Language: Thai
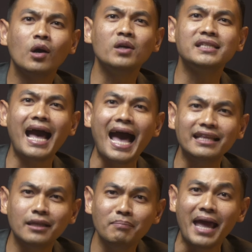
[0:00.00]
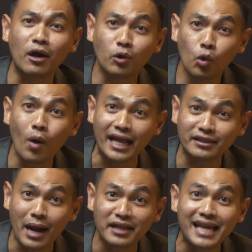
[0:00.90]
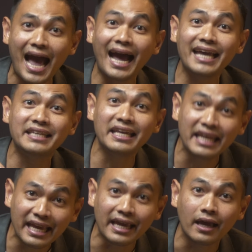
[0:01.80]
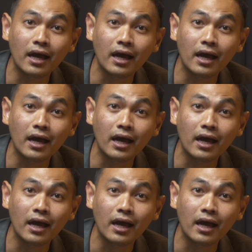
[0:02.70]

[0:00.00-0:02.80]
ก็จะหาตำแหน่งครูอัตราจ้างให้ที่นี่